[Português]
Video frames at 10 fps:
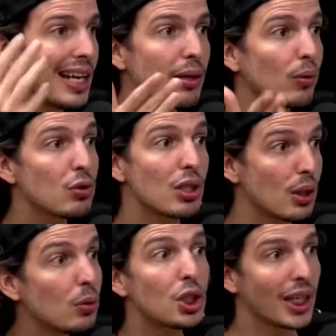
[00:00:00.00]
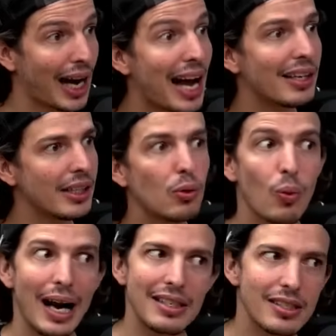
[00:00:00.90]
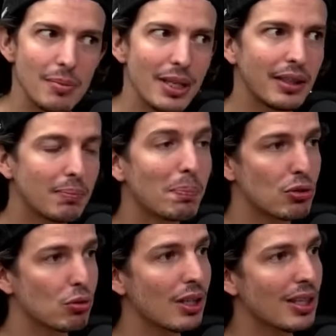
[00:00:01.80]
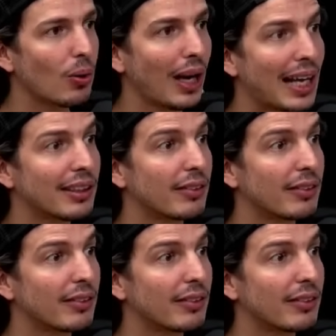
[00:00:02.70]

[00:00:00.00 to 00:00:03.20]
e ele conseguiu tirar ali, quase me passou a sacolada,